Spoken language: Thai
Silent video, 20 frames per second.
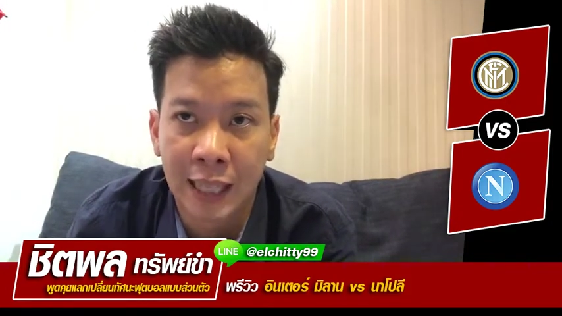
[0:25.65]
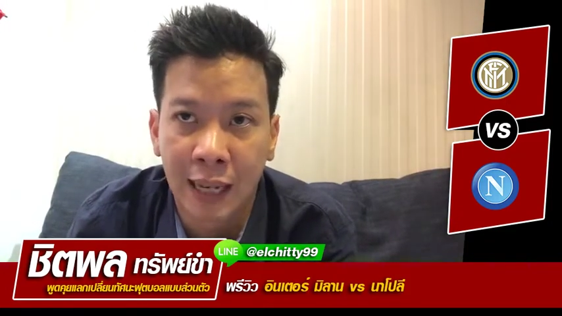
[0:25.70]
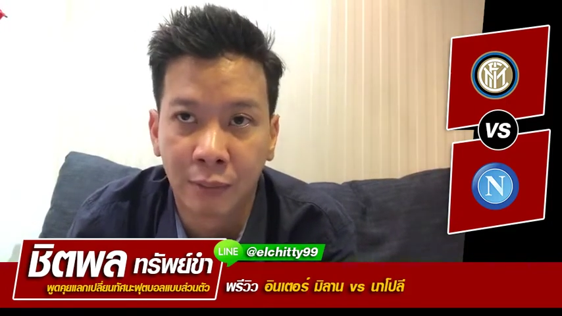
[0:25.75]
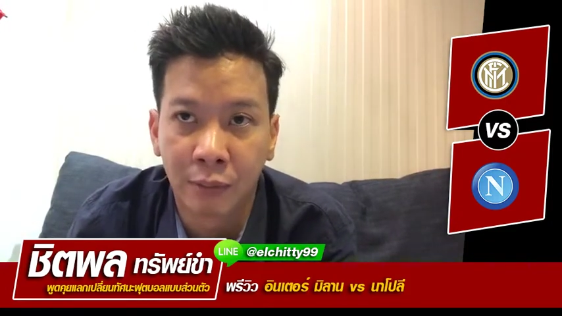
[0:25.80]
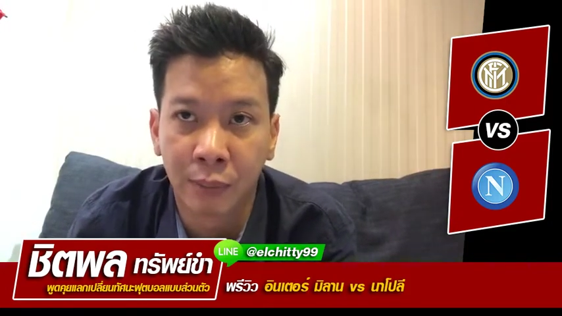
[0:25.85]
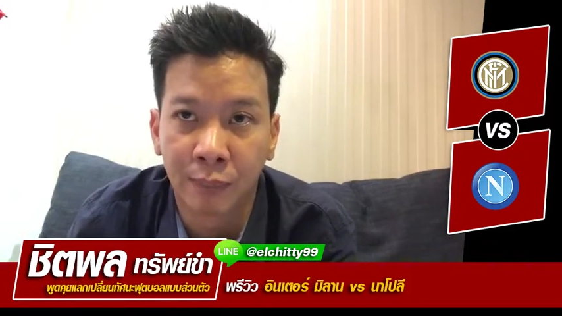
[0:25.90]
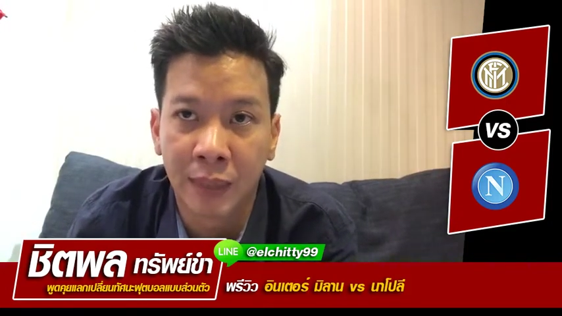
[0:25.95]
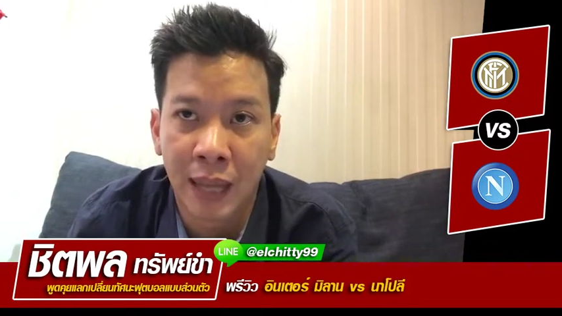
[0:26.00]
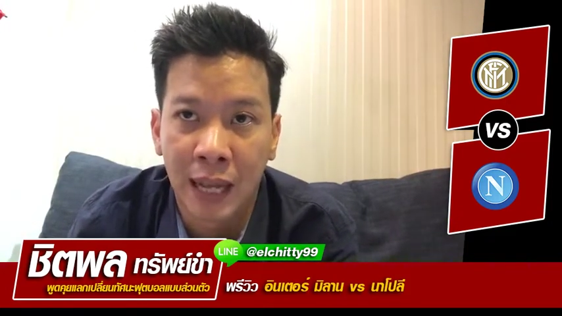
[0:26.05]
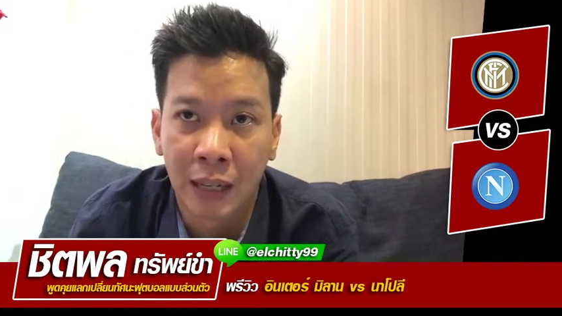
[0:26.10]

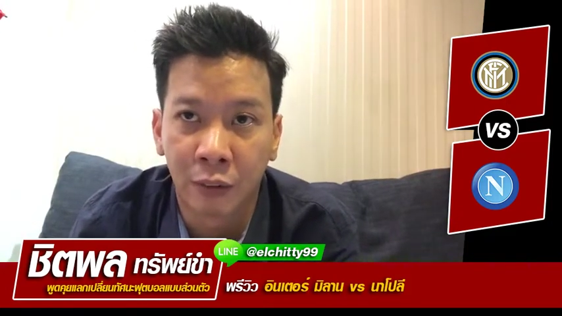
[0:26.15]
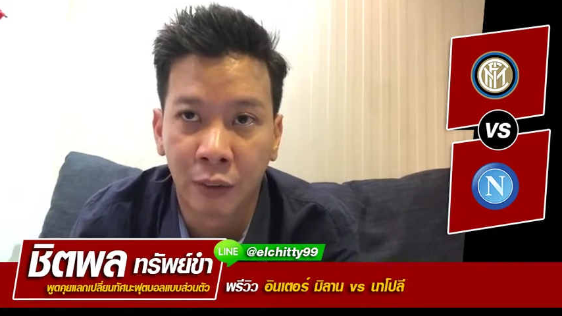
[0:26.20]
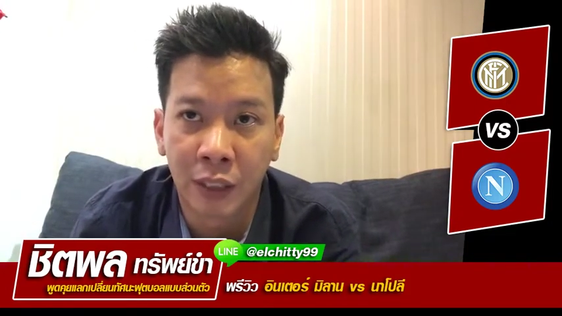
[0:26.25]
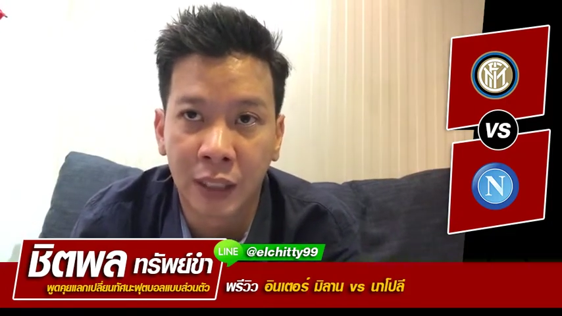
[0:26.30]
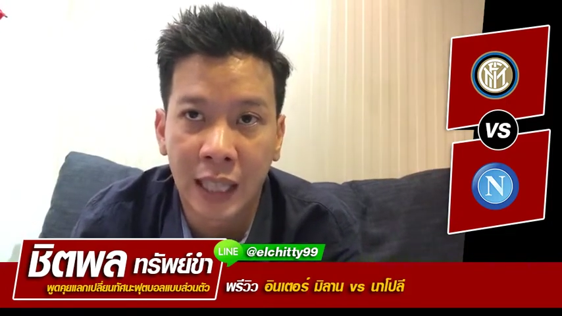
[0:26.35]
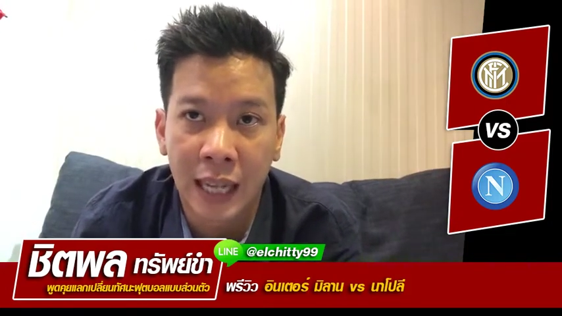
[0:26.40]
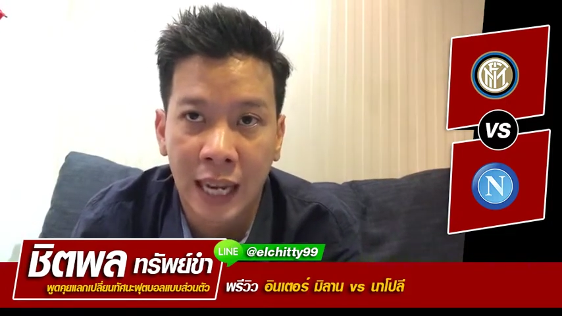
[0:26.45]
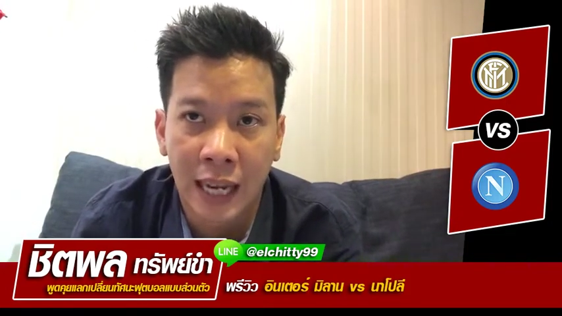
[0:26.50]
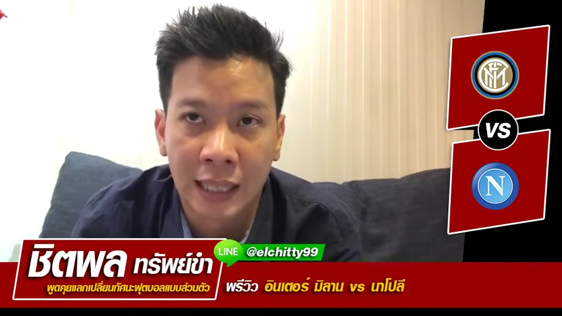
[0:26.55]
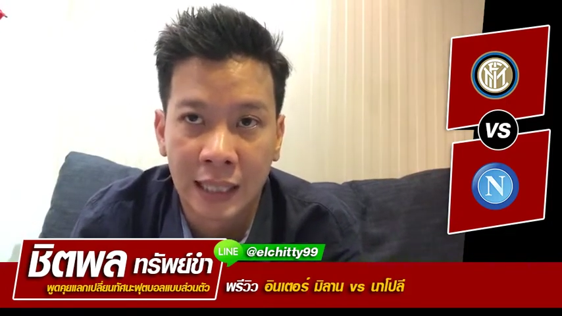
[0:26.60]
3 สัปดาห์หรือว่า
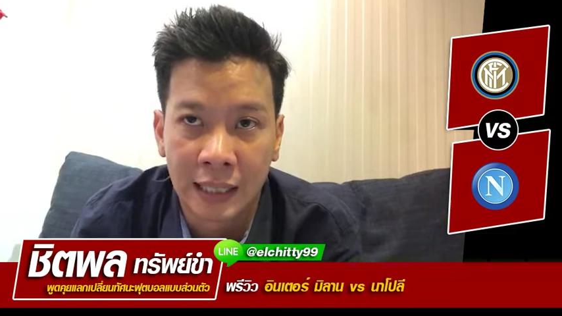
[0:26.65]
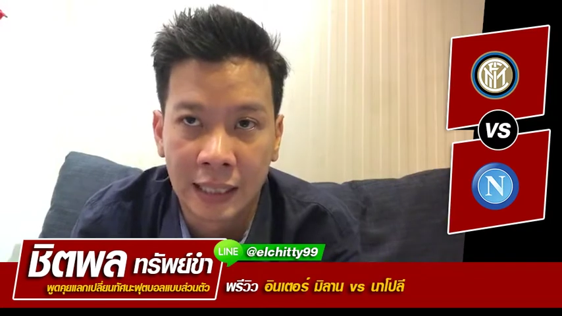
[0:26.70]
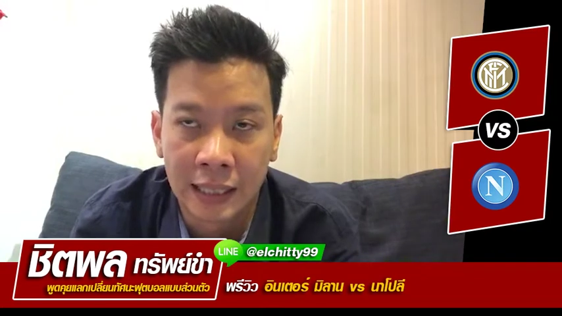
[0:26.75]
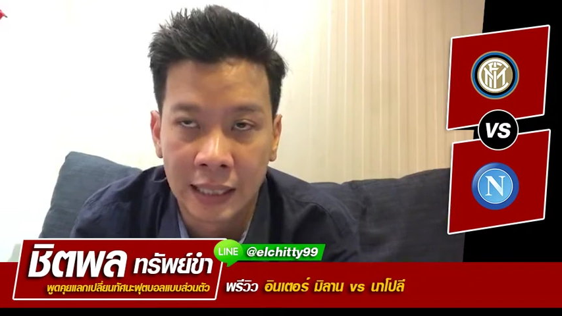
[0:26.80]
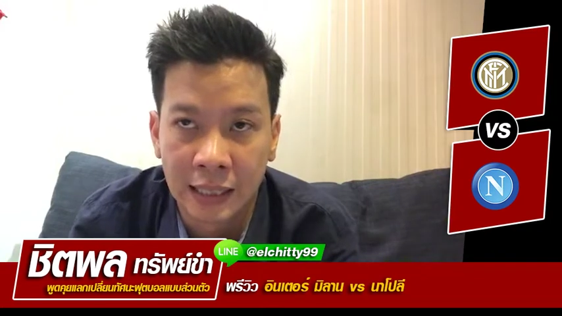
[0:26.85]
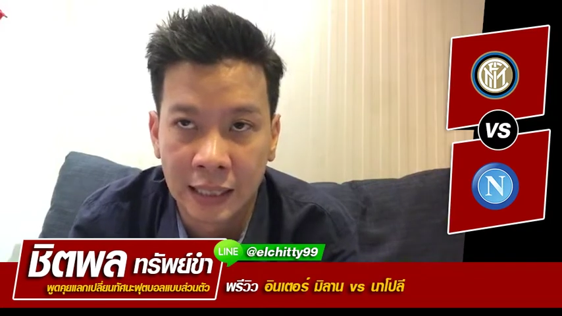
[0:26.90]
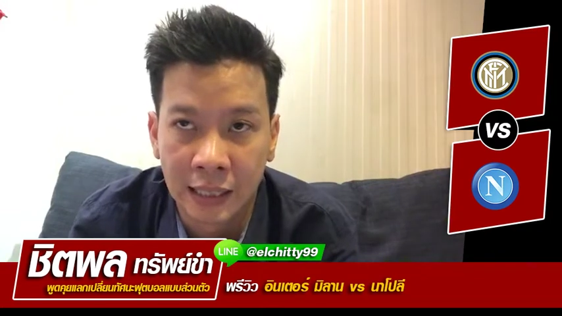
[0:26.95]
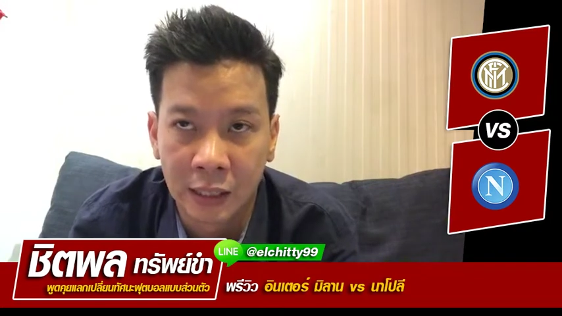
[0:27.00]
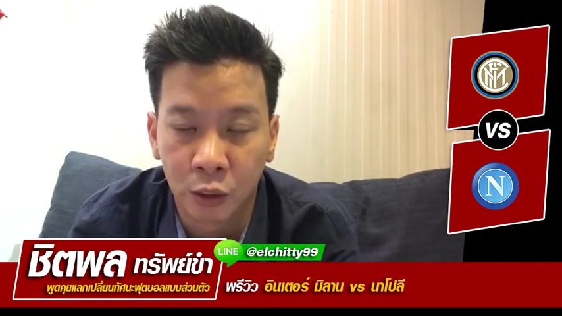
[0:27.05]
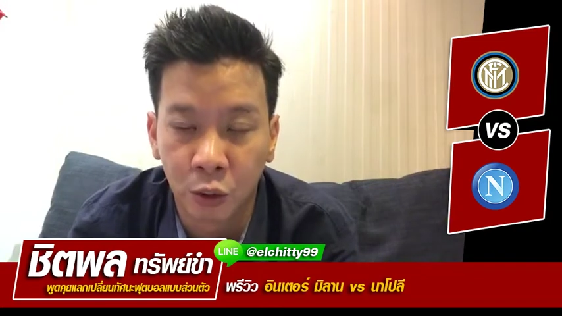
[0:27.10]
เตะกันอีก
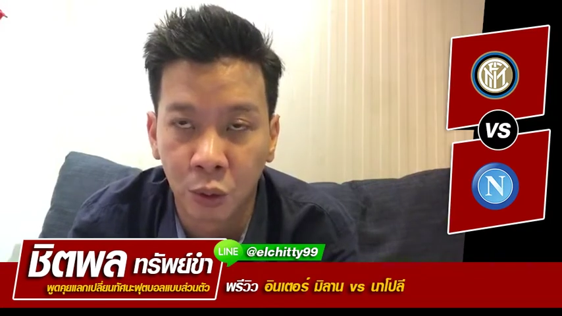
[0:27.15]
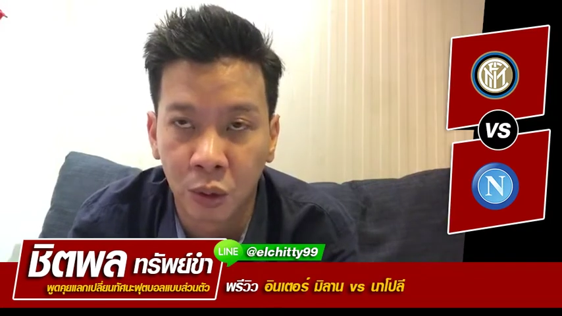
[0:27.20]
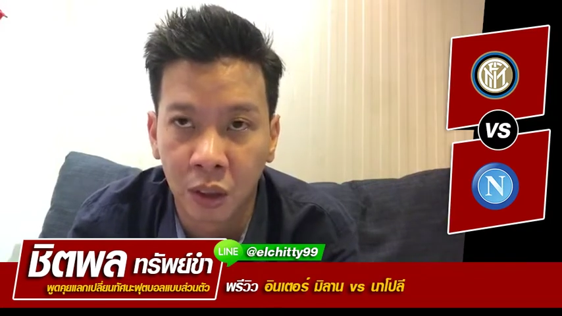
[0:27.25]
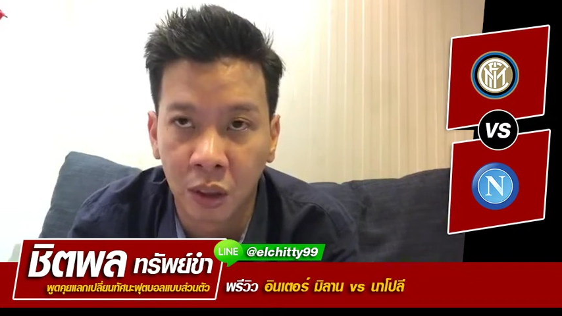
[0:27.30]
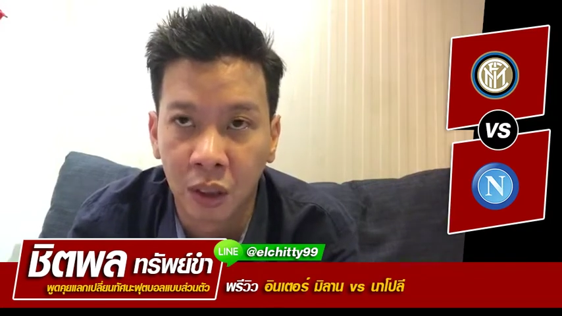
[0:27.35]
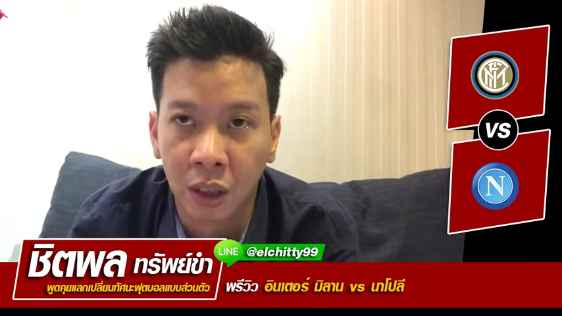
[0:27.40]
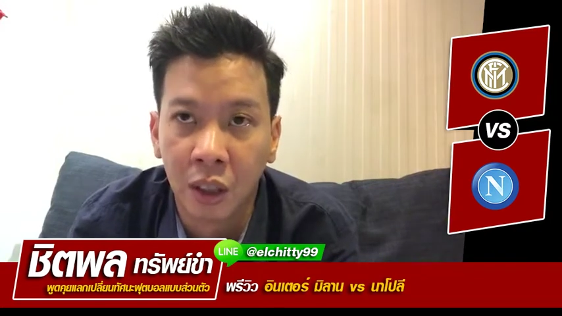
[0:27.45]
ที ในช่วง